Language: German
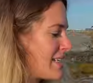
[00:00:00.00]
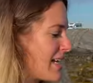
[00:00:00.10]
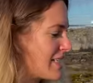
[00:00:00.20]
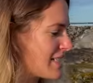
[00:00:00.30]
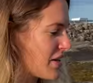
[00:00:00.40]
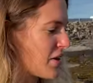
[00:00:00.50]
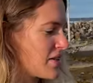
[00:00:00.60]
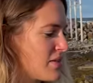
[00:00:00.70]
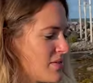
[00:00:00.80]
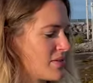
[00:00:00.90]
der
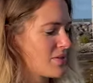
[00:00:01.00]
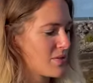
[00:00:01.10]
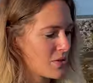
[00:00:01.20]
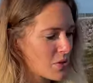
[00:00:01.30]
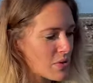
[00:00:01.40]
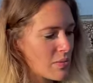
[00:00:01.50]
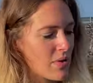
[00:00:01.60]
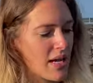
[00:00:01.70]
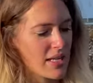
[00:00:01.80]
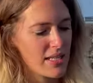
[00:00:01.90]
Atheon Shooting
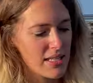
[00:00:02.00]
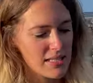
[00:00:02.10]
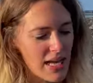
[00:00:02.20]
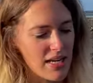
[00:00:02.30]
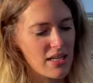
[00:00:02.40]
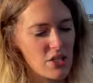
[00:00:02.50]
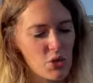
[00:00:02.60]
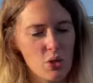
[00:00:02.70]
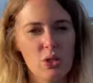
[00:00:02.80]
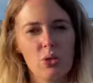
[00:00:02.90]
Break ist einer der
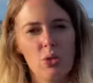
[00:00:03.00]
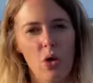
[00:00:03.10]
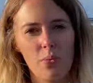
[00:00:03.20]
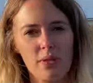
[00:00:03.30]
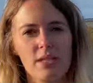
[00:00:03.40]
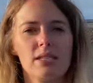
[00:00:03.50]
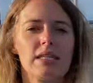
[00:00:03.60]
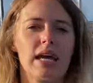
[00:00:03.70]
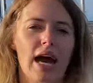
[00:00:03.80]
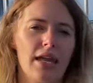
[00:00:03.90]
schönsten Kombis,
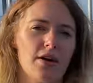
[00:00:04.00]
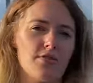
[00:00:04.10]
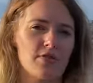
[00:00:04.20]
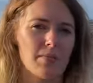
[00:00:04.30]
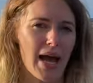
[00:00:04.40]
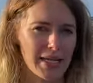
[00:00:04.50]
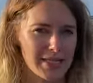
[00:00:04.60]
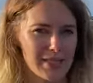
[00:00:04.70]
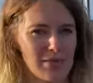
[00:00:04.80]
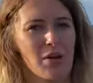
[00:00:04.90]
die gerade auf dem
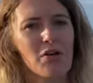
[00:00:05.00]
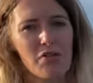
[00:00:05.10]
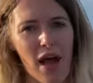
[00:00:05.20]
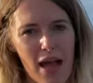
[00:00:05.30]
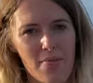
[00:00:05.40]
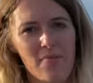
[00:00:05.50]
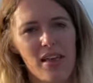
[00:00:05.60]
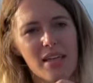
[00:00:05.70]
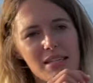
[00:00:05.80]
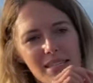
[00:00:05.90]
Markt sind. Vor allem
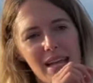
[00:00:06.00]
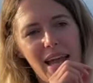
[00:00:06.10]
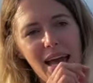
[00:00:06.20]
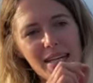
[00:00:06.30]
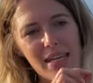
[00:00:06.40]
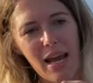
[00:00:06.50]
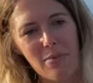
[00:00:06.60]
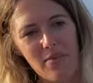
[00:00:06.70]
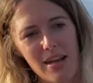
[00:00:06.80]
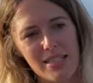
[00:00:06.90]
wegen dieser leicht
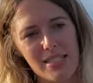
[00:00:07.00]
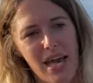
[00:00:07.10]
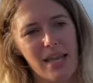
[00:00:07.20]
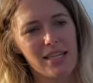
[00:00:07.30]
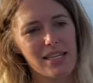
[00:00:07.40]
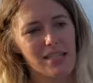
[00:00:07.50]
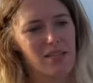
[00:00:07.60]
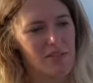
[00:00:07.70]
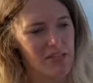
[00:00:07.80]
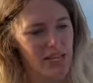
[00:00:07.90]
herabfallenden Dachlinie.
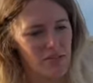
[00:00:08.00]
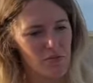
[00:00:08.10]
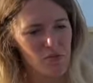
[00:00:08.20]
Ich finde, er hat eine